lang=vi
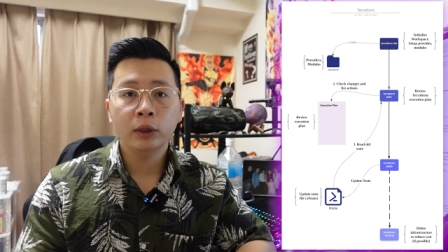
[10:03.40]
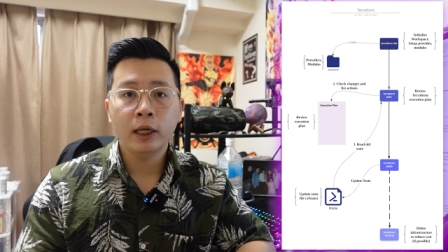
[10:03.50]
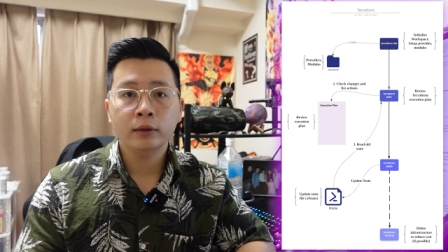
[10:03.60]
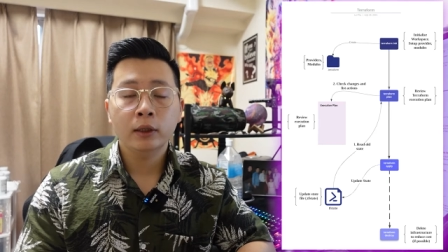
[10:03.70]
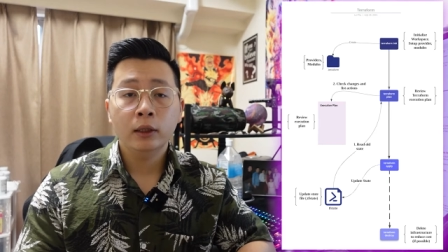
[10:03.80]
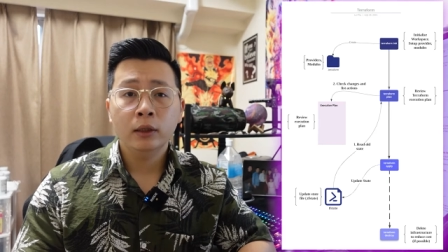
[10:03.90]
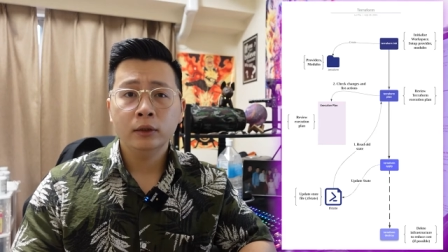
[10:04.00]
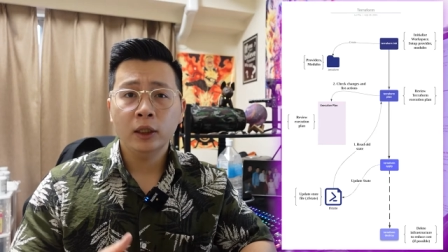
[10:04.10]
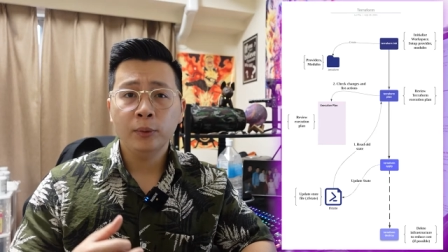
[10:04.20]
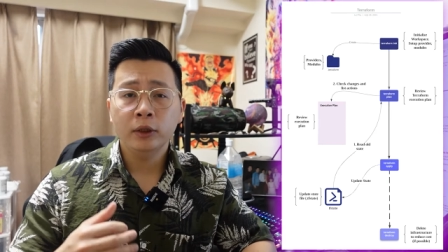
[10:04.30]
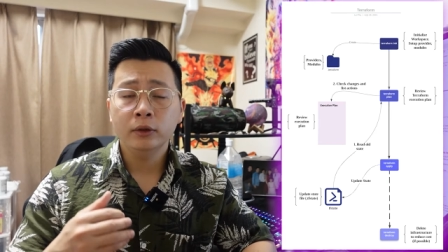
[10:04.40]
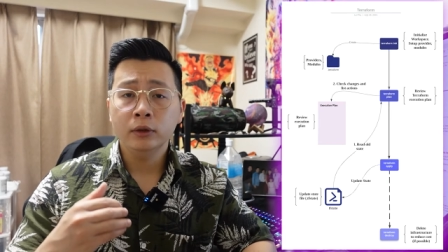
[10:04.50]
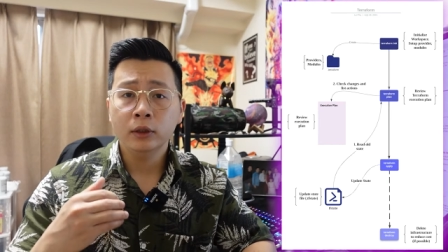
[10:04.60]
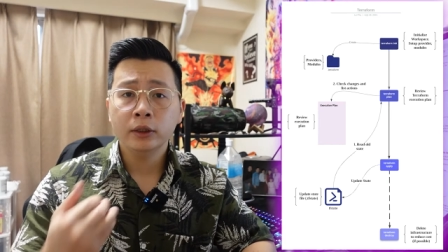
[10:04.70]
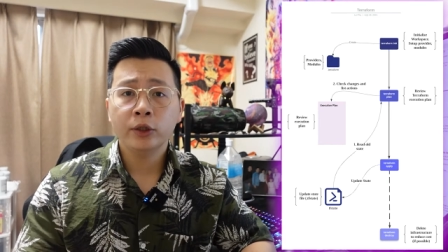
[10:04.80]
plan xem là
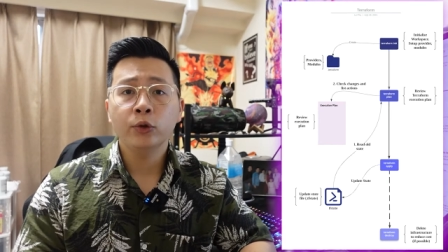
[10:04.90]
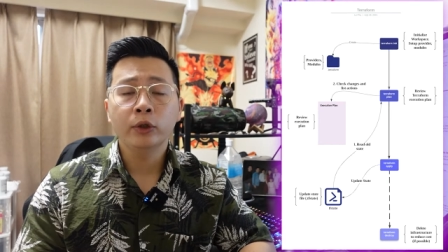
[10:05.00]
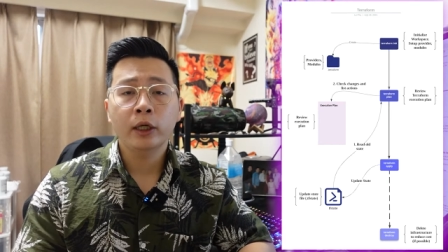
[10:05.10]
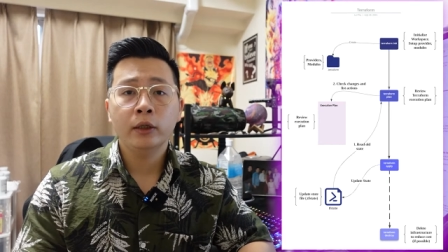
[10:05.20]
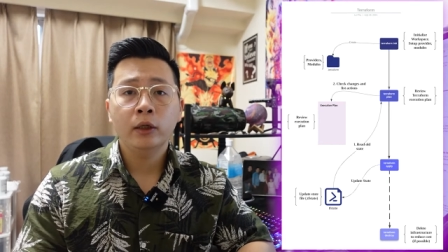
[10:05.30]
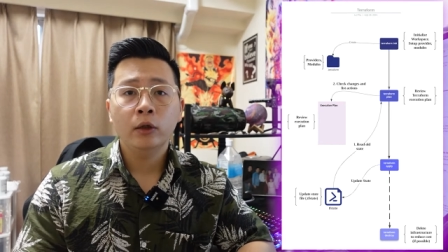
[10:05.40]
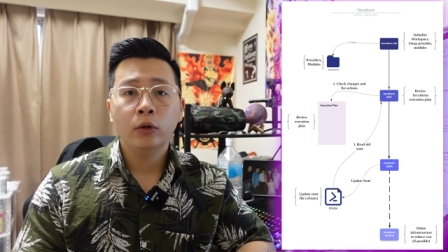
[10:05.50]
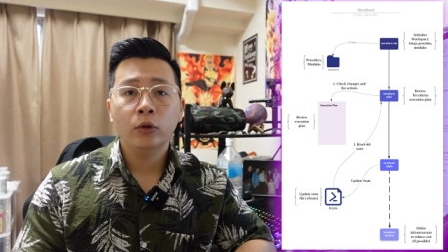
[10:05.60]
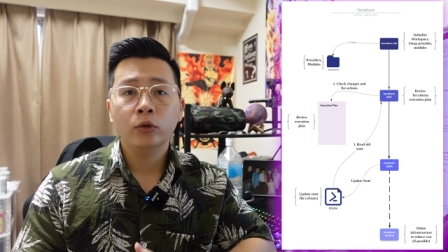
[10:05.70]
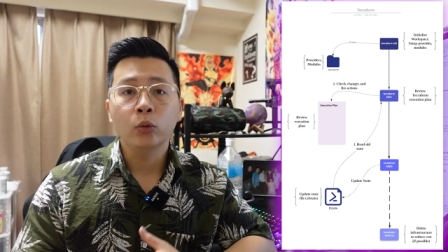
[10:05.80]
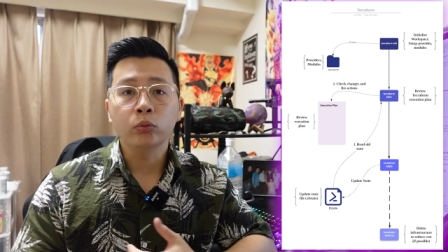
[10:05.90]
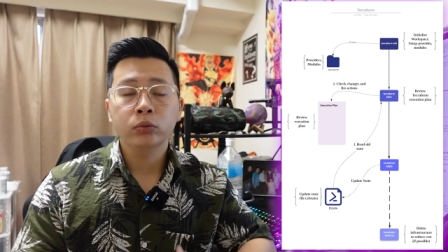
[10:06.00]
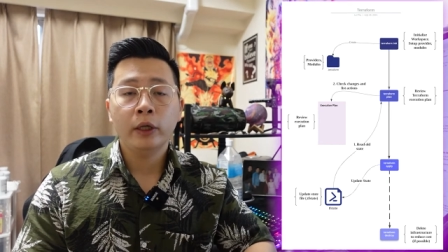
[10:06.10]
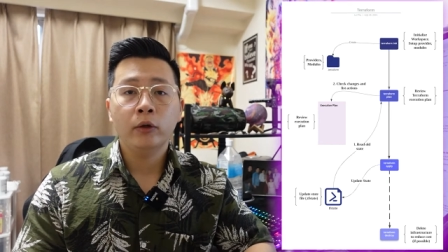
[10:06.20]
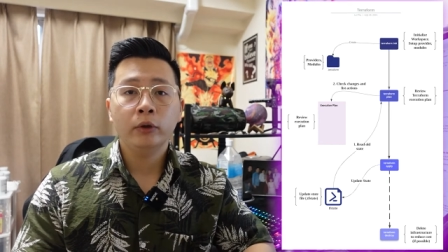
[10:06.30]
những cái thay đổi này có đúng
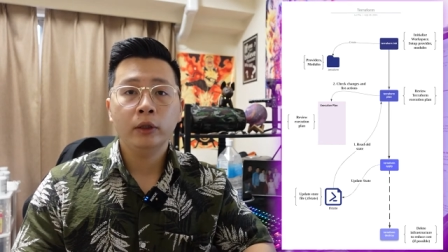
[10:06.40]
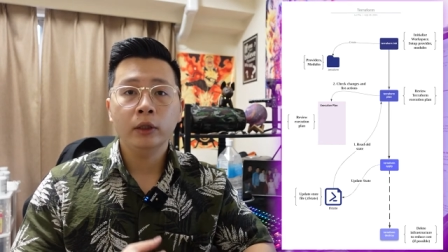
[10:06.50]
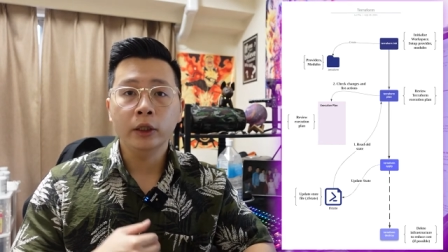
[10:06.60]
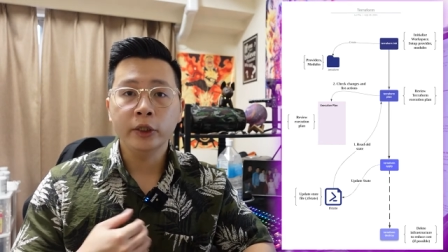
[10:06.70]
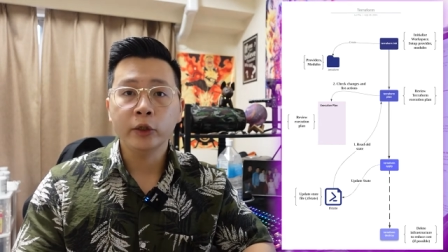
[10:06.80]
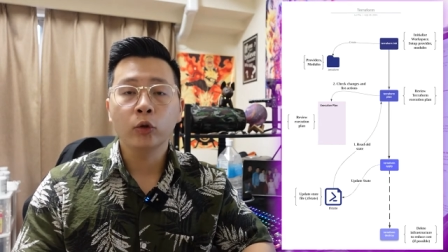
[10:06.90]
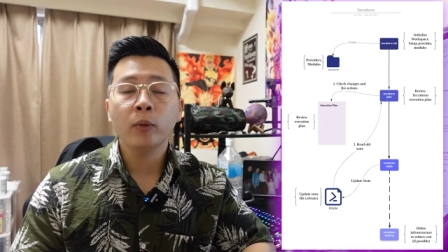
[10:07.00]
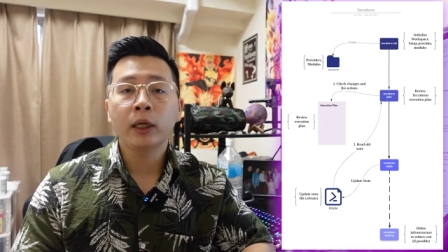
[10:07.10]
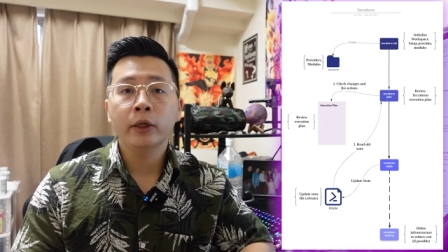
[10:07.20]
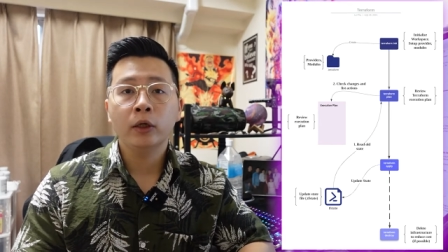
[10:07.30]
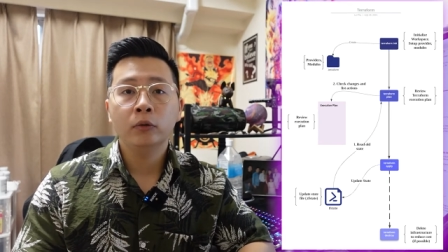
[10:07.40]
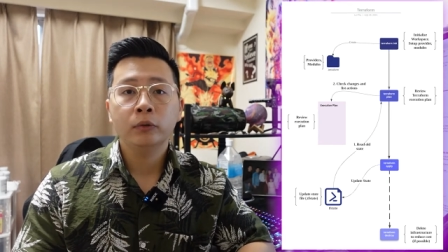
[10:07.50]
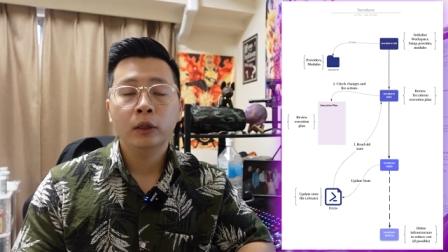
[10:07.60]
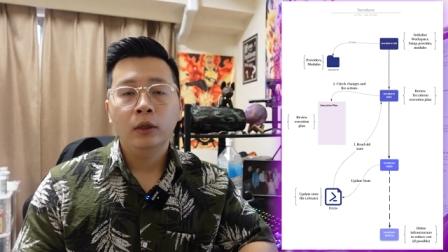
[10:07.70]
theo cái ý định của các bạn hay không